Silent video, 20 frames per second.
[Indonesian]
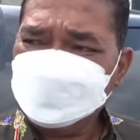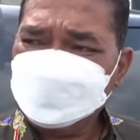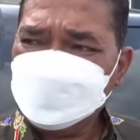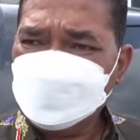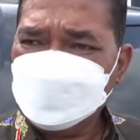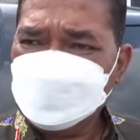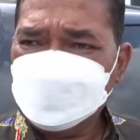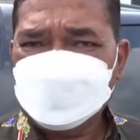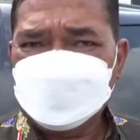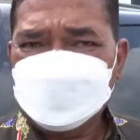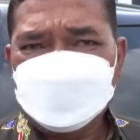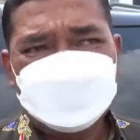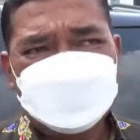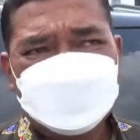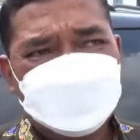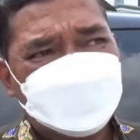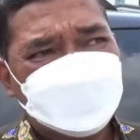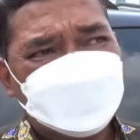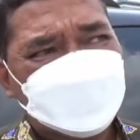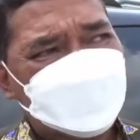jam berapa itu
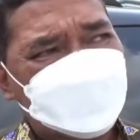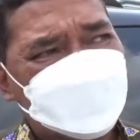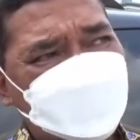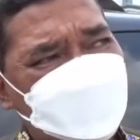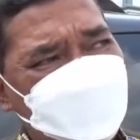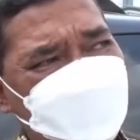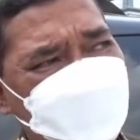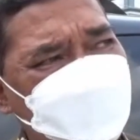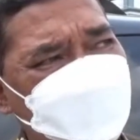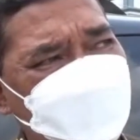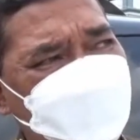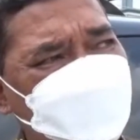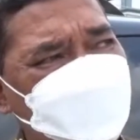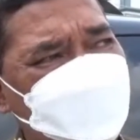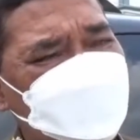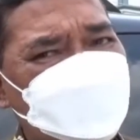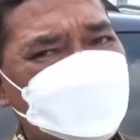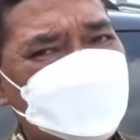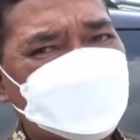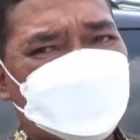efektivitasnya?
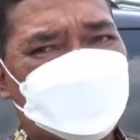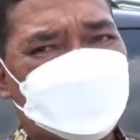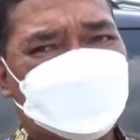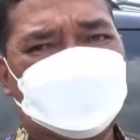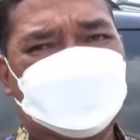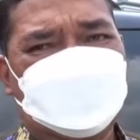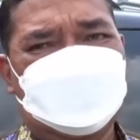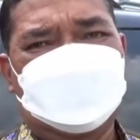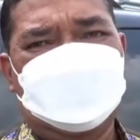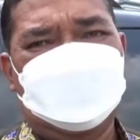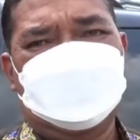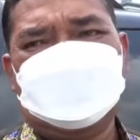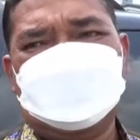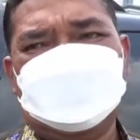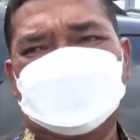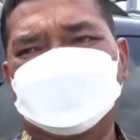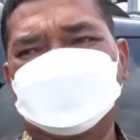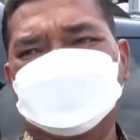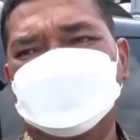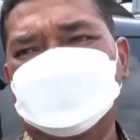Uh, ya
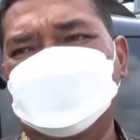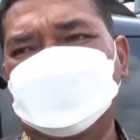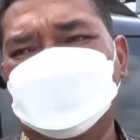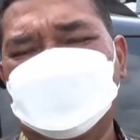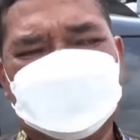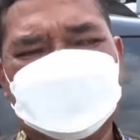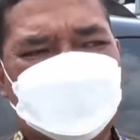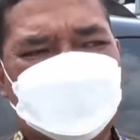jam dinas